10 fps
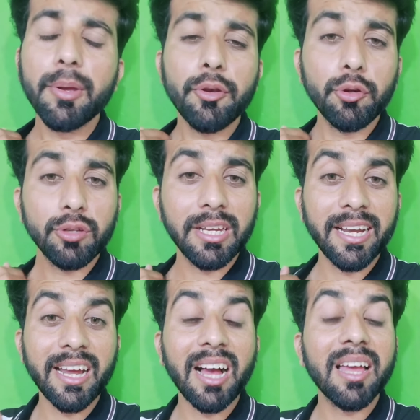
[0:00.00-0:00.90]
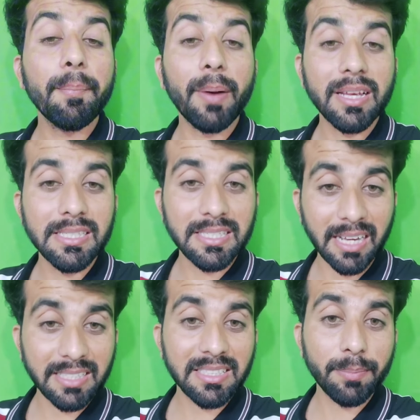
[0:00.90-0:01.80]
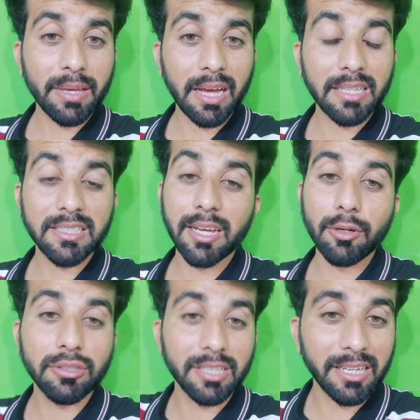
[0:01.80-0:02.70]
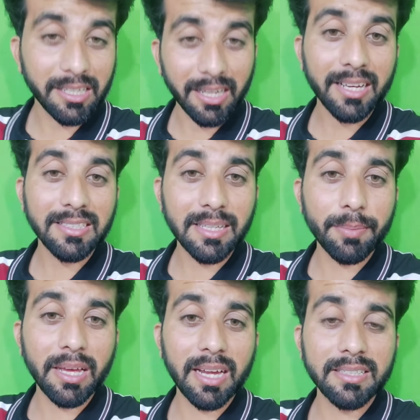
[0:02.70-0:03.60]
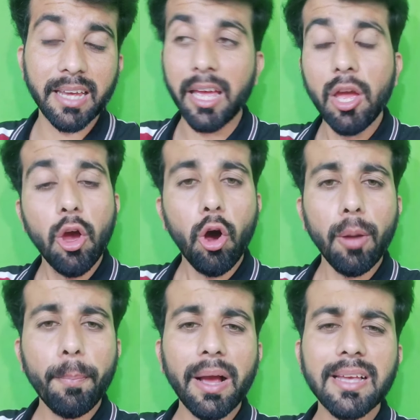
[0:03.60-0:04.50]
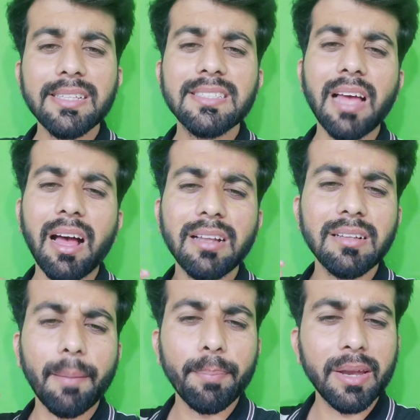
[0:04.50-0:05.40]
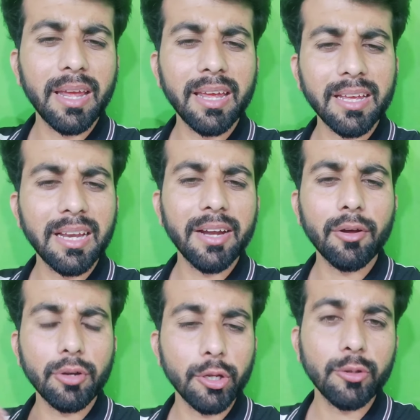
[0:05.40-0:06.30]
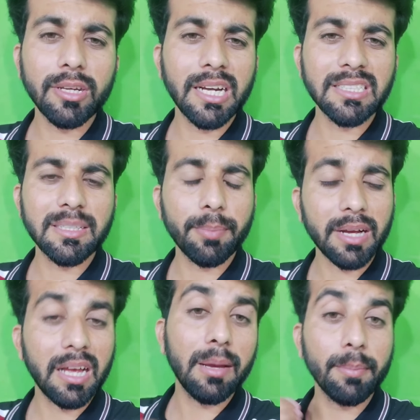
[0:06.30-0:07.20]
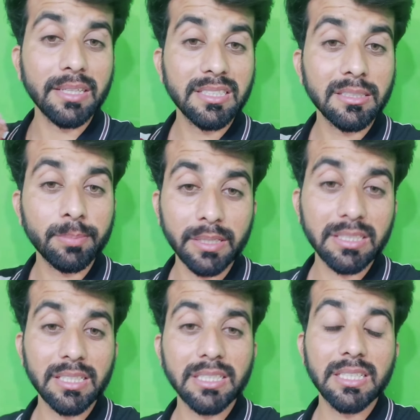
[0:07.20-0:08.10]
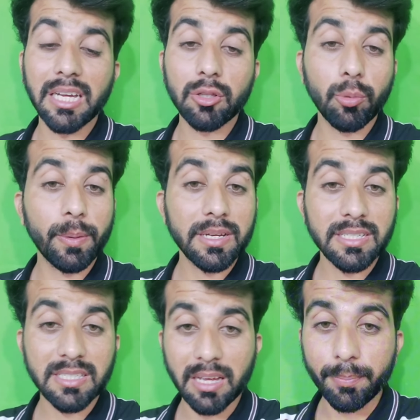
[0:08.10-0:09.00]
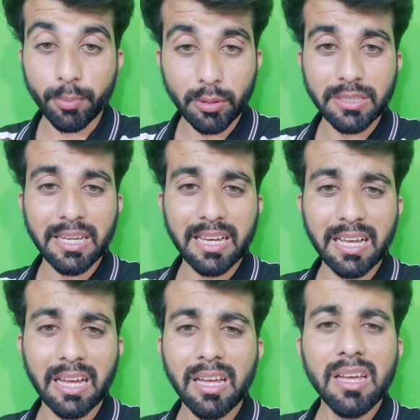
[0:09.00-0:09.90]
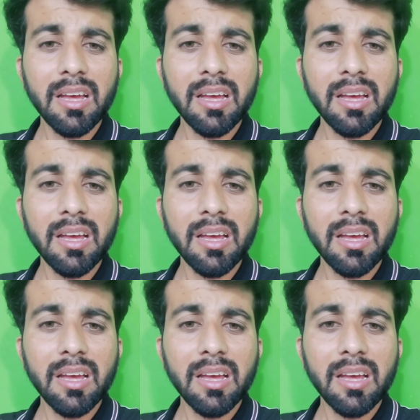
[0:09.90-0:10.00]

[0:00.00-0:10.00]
फिर न्यूज न्यूजीलैंड आगे पाकिस्तान से भी हार जाए और श्रीलंका से भी हार जाए और पाकिस्तान अपने इंग्लैंड और न्यूजीलैंड से बकाया मैचेस भी जीत जाए तो पाकिस्तान पहुंच जाएगा